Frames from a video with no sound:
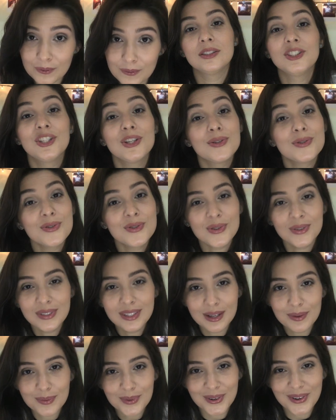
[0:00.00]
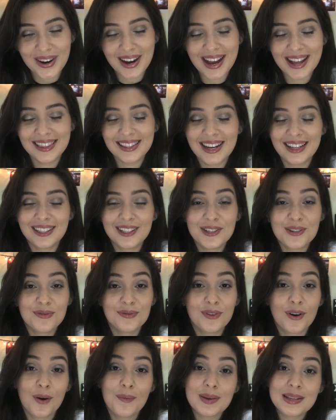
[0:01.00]
Chanson d'amour retrata de
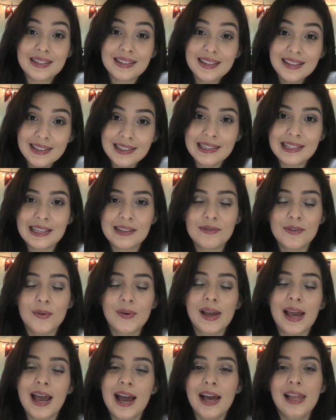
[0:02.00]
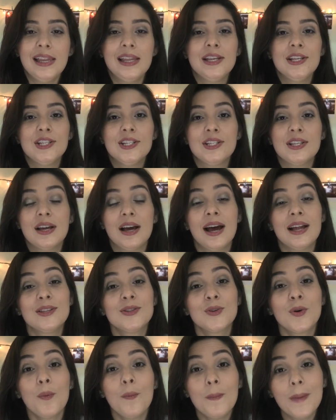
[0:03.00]
forma sensível e realista a
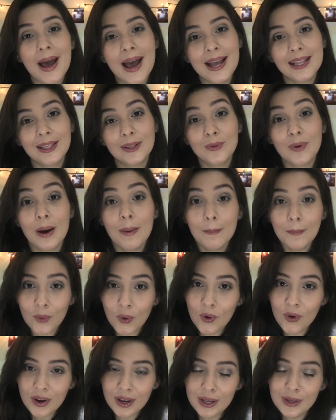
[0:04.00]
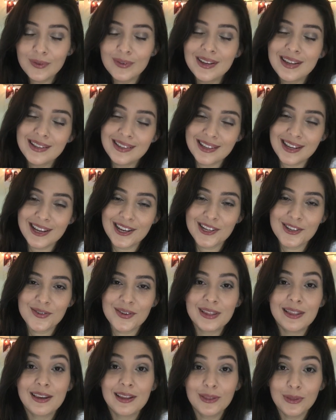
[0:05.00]
descoberta do amor e do desejo
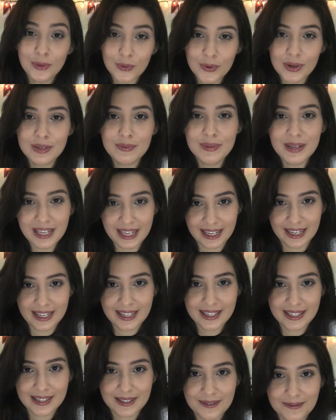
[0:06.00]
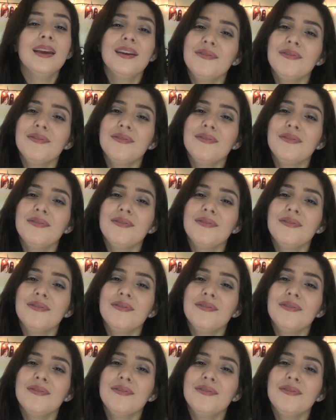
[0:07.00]
entre duas meninas.